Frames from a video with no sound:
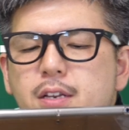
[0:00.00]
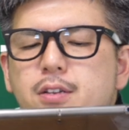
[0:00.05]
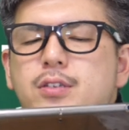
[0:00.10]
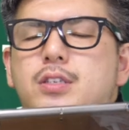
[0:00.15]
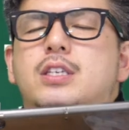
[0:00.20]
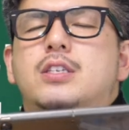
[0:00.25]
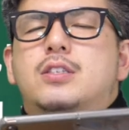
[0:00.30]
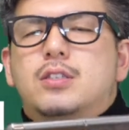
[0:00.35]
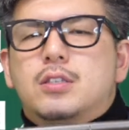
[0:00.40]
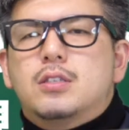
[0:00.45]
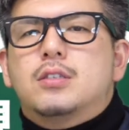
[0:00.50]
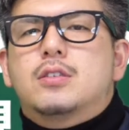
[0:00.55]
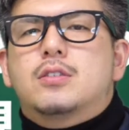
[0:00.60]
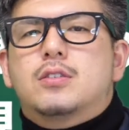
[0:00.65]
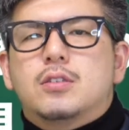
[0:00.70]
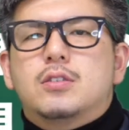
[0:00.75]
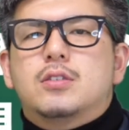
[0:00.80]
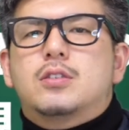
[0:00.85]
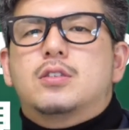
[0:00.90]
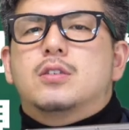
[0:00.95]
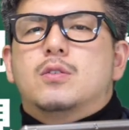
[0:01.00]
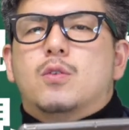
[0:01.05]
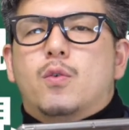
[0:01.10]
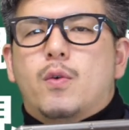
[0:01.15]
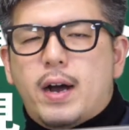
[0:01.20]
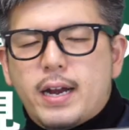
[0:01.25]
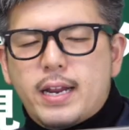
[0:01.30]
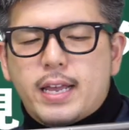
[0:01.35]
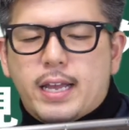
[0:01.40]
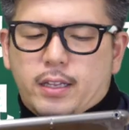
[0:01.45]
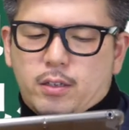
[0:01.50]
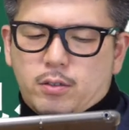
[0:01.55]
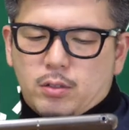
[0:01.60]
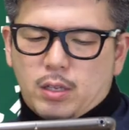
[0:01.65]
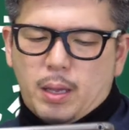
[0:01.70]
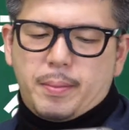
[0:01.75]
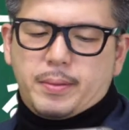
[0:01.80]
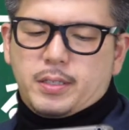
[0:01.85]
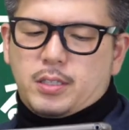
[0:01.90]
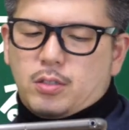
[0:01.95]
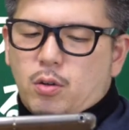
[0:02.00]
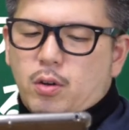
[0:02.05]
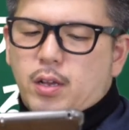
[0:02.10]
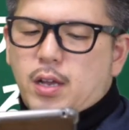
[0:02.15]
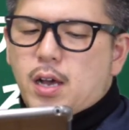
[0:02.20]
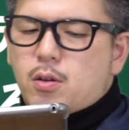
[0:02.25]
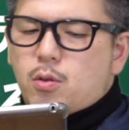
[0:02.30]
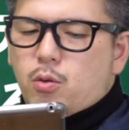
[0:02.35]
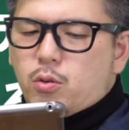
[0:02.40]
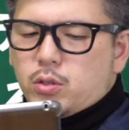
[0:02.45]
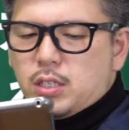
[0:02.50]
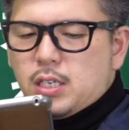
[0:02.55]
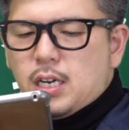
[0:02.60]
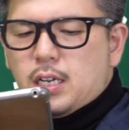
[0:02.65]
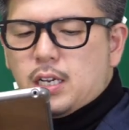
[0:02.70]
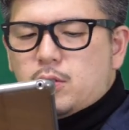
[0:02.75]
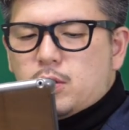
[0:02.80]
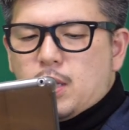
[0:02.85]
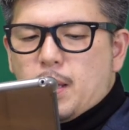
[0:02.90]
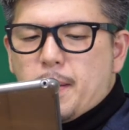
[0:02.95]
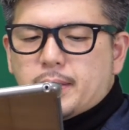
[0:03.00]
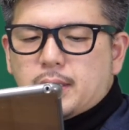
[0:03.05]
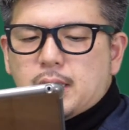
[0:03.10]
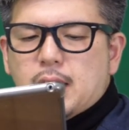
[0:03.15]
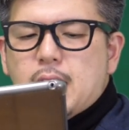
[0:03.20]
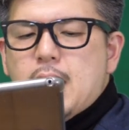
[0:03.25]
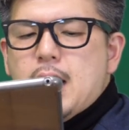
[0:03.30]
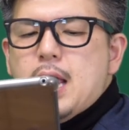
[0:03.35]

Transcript: る奇数偶数割合でございます。それがこちございます。